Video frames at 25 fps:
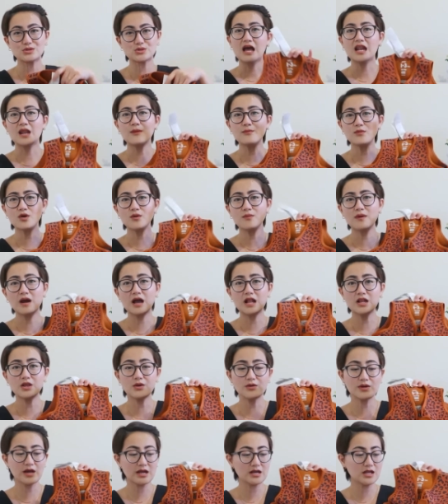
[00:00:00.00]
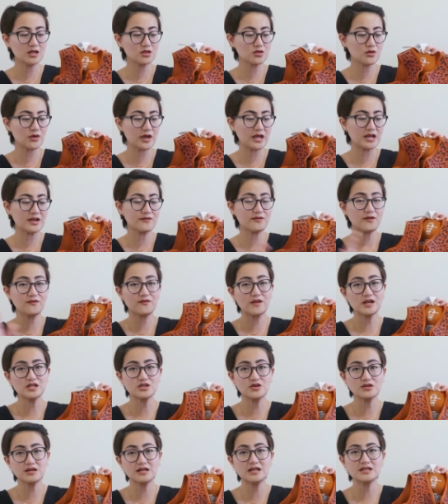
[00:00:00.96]
Alam ko mahal yung ganito and eh. if
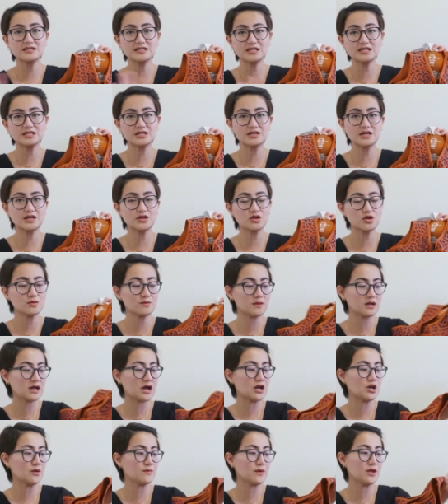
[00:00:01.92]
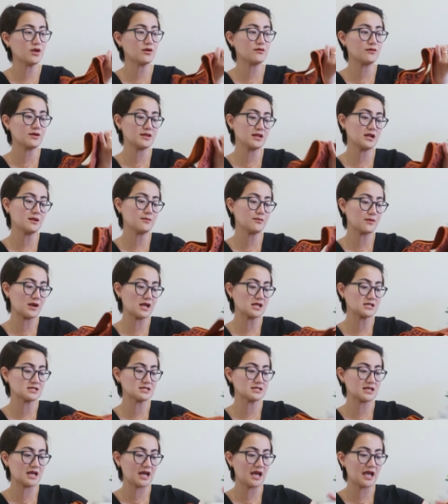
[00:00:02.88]
flash ko na lang sa screen kung magkano ba yung retail
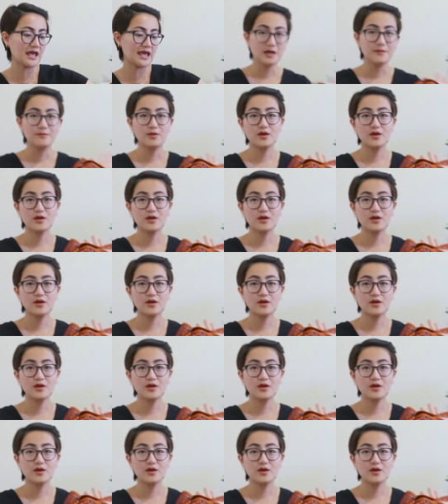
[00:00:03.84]
price niya,